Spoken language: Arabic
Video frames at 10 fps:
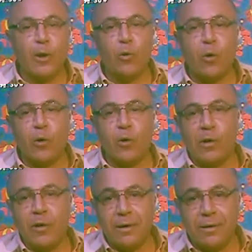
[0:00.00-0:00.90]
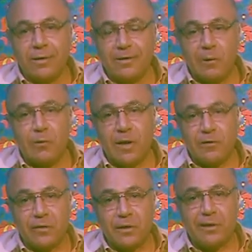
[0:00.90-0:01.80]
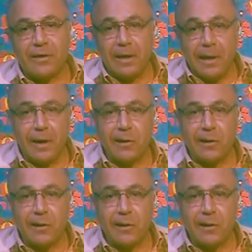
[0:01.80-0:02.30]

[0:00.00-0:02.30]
وكل دولة إفريقية لها